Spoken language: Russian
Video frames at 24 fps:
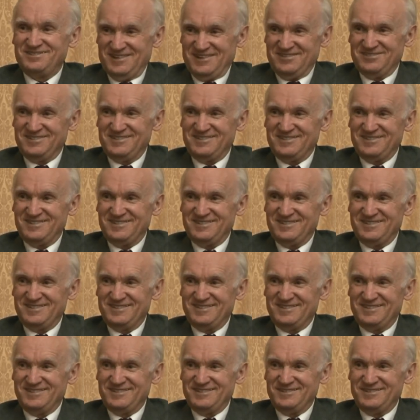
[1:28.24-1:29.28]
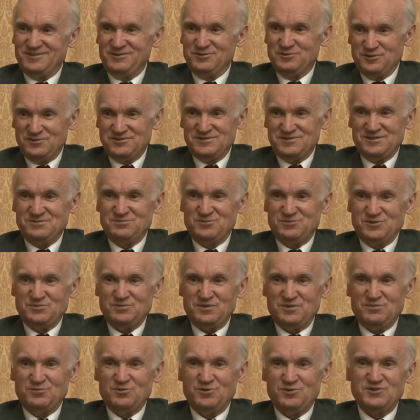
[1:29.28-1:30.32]
Правда же? другой взял,
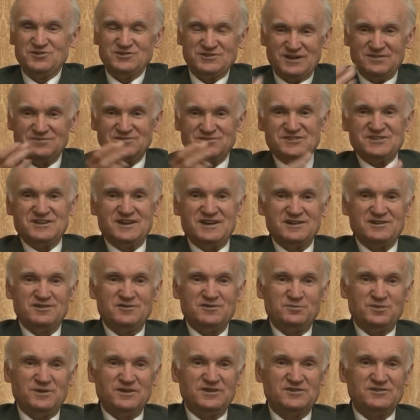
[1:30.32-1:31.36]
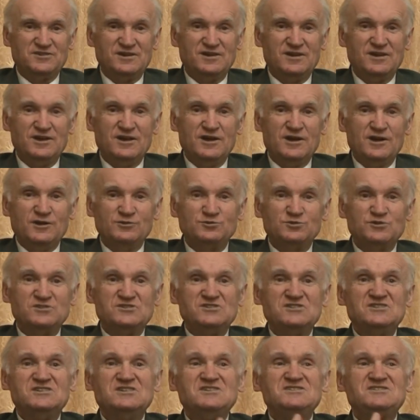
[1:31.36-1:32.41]
может, побольше, там в церковь положили. То
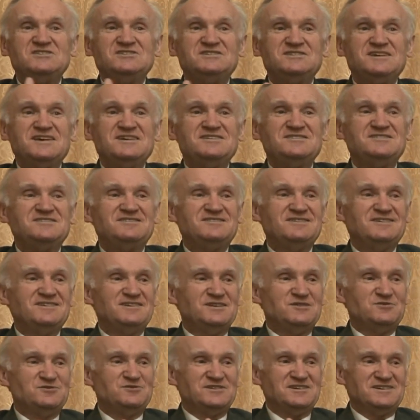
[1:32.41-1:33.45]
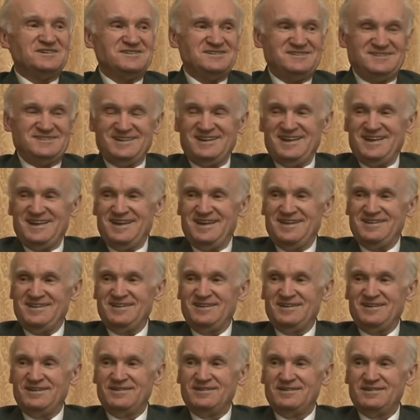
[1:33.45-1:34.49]
есть естественное уже
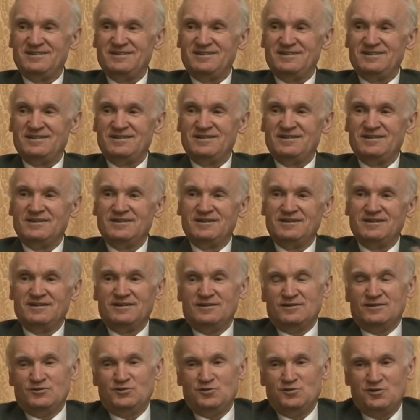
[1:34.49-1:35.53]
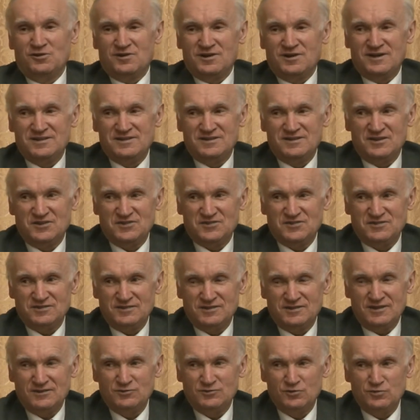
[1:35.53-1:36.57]
разделение Но,
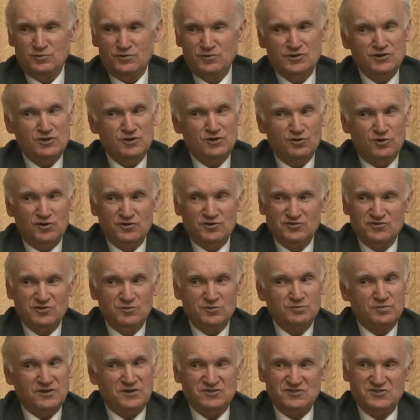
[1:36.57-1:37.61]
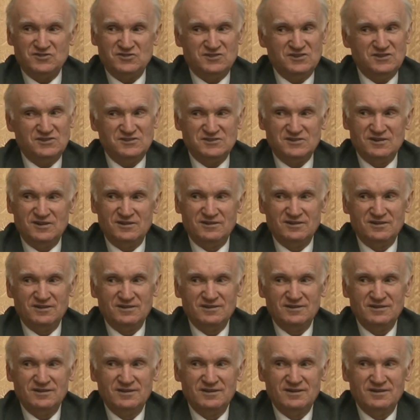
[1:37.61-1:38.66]
конечно, я думаю, не очень
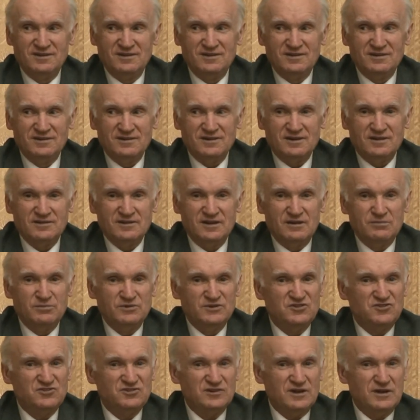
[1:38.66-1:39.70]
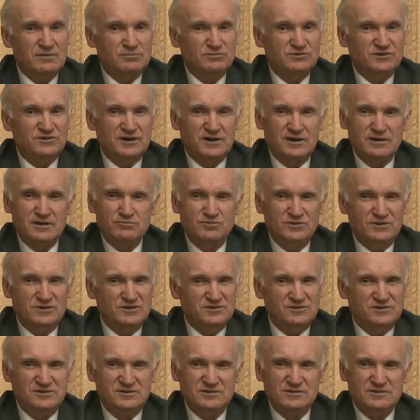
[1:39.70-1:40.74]
почтительно, когда мы начинаем
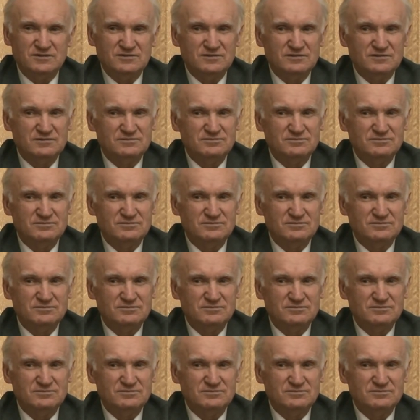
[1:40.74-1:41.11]
дробить